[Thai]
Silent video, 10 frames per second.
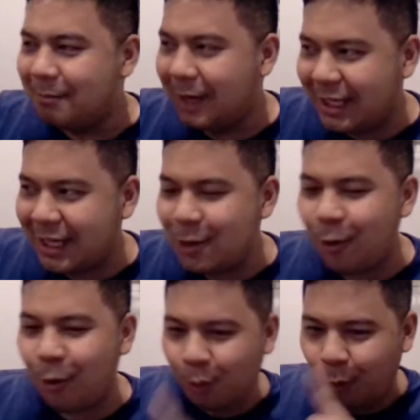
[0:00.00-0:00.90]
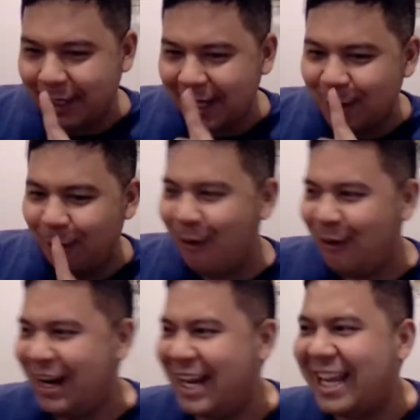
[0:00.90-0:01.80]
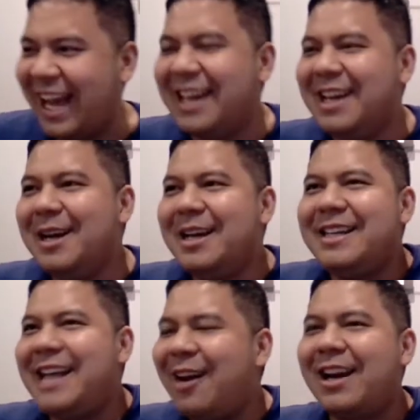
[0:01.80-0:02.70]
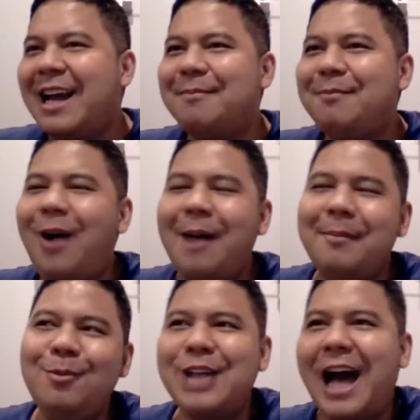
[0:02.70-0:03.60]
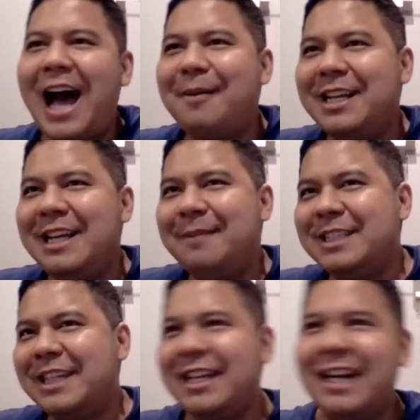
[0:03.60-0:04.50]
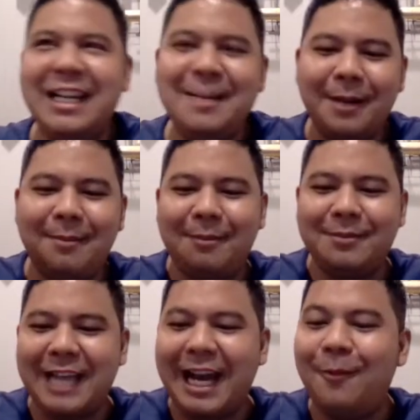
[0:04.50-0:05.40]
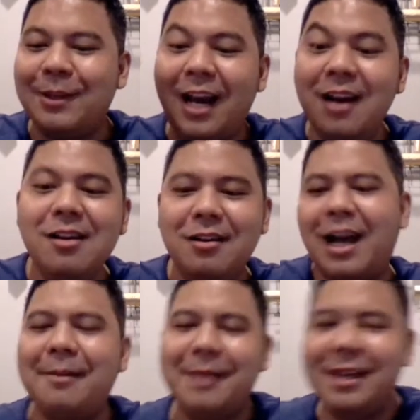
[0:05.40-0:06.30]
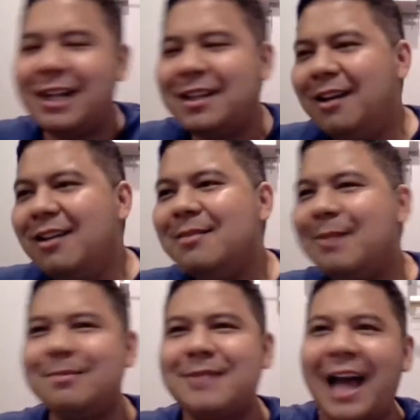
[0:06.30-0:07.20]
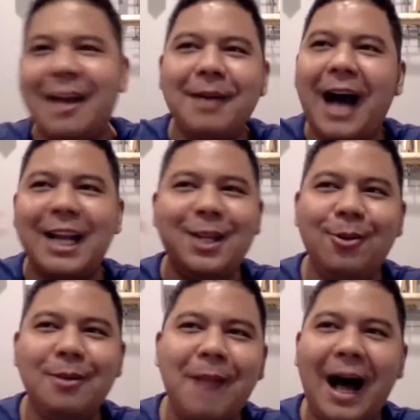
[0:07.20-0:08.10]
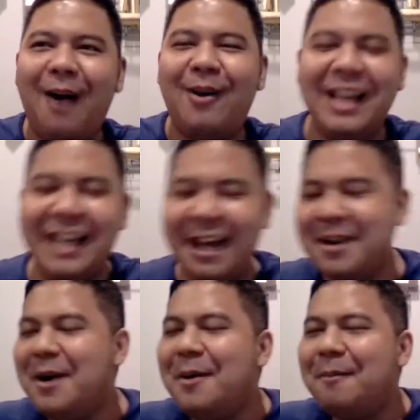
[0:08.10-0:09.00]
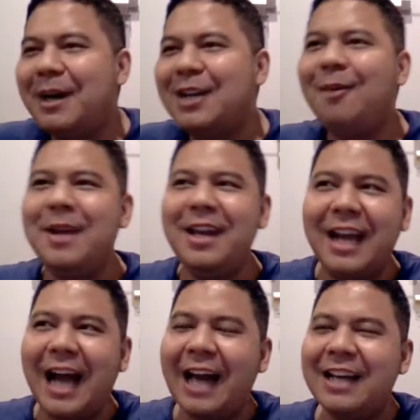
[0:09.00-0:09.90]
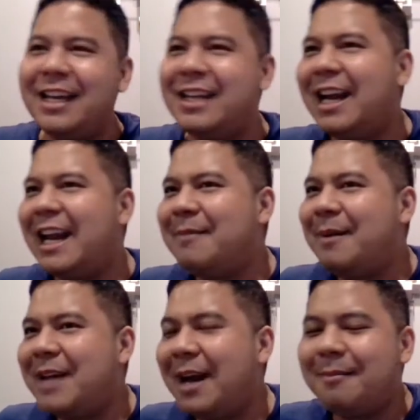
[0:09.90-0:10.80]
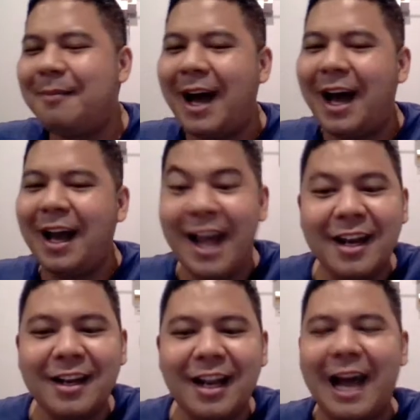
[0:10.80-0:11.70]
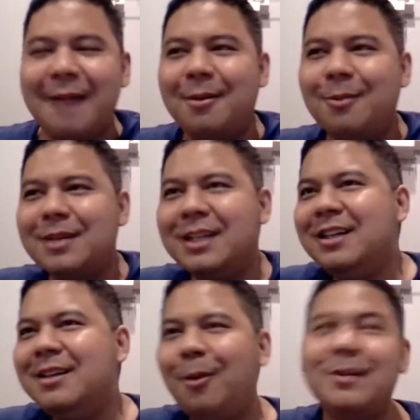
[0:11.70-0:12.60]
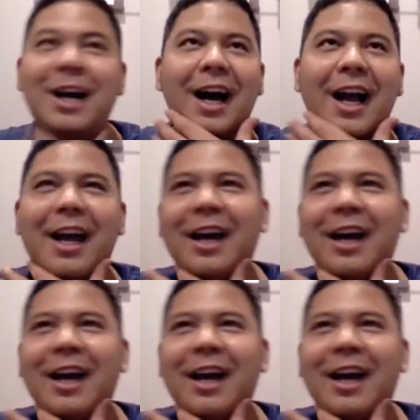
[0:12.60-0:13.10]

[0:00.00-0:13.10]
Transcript: มึงคิดอะไรอยู่กูคิดอะไรอยู่อะไรเงี้ยแน่นอนครับความเป็นผู้ชายบางทีมันจะคิดอะไรที่มันแบบใช้คำว่าทะลึ่งนะครับคิดอะไรทะลึ่งแบบใต้เข็มขัดอยู่หรือเปล่าอะไรเงี้ยมันก็มีการคิดอะไรแบบเนี้ยมาเล่นนะครับผมคือผมเคย